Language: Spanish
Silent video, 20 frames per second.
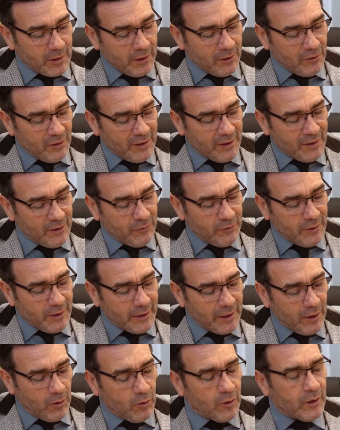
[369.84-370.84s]
qué
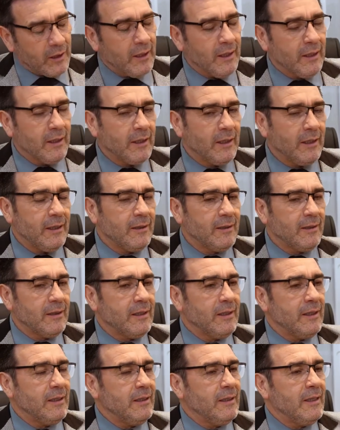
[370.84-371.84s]
significa o qué,
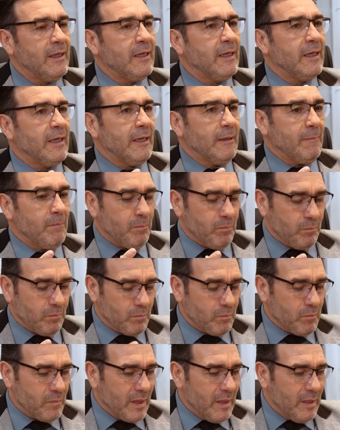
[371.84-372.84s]
te mm,
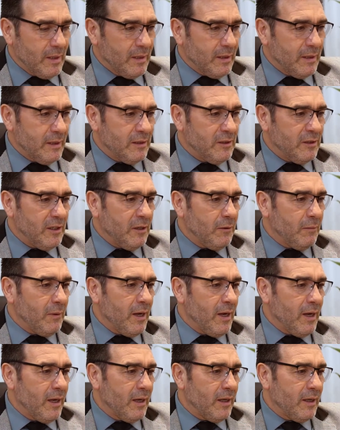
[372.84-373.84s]

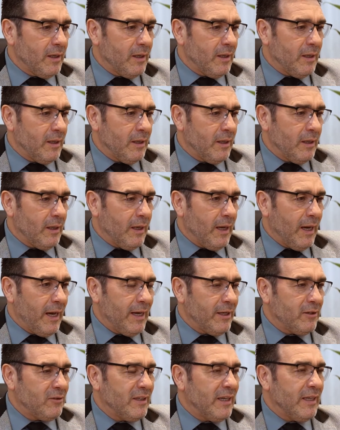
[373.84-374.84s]
lleva eh,
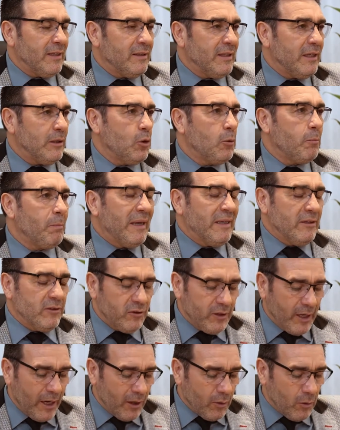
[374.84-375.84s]
a sentir o
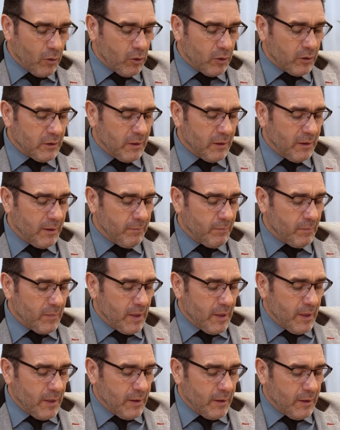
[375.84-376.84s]
pensar cuando te
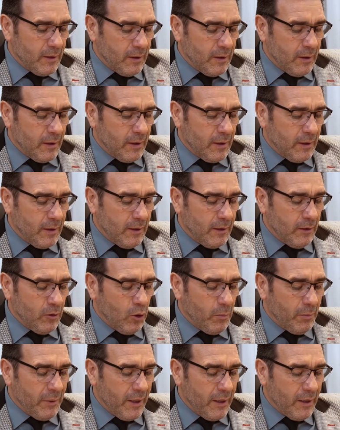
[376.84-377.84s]
eh,
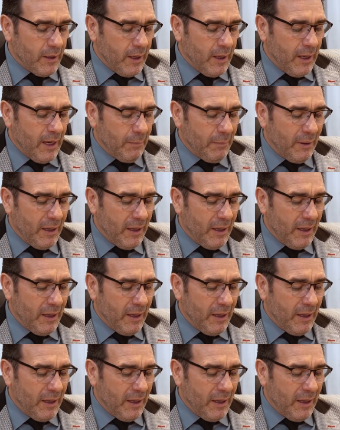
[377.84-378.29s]
nombran la